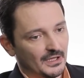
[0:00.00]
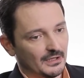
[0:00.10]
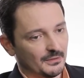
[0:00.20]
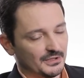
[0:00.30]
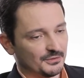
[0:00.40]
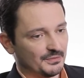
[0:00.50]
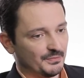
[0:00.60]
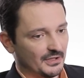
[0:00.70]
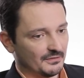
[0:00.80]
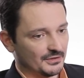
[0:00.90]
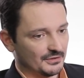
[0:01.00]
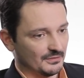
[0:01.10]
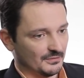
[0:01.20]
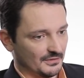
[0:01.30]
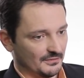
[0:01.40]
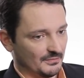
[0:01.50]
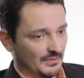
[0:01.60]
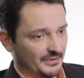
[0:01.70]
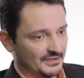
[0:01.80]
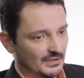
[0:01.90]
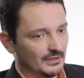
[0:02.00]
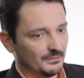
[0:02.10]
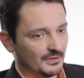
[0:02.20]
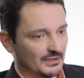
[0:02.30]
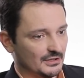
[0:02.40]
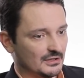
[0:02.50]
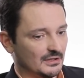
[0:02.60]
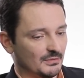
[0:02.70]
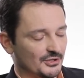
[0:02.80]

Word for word: А, потому что первое, что мы в этот момент делаем, мы, конечно,